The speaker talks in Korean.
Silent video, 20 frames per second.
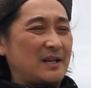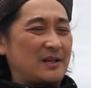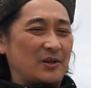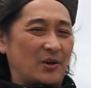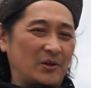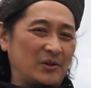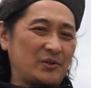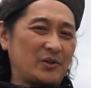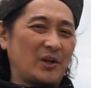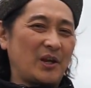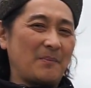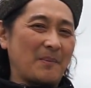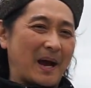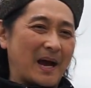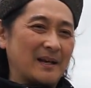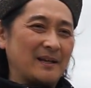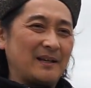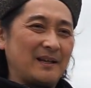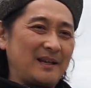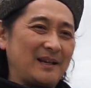여기저기
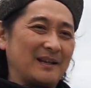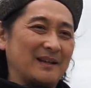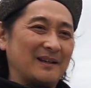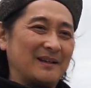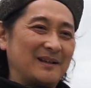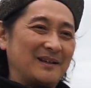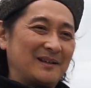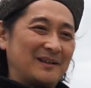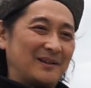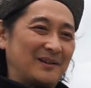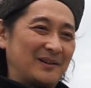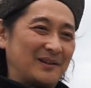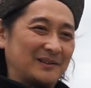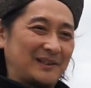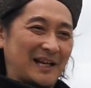많이 어,